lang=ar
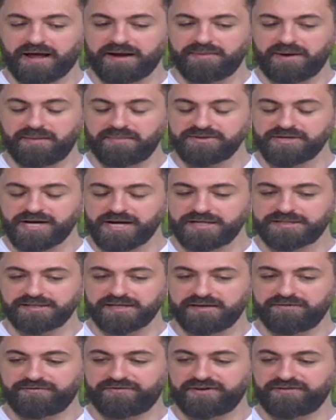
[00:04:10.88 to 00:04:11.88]
أربع مدارس
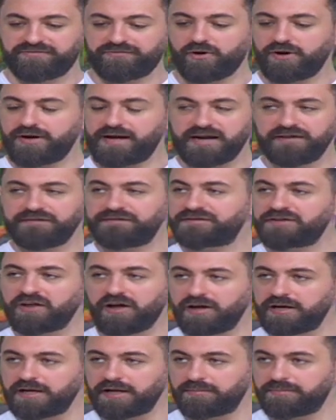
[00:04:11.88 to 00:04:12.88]
يعني في فوق الألف
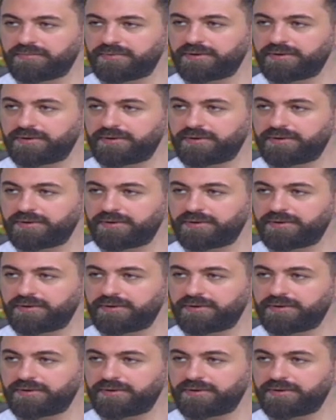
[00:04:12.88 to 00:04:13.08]
طالب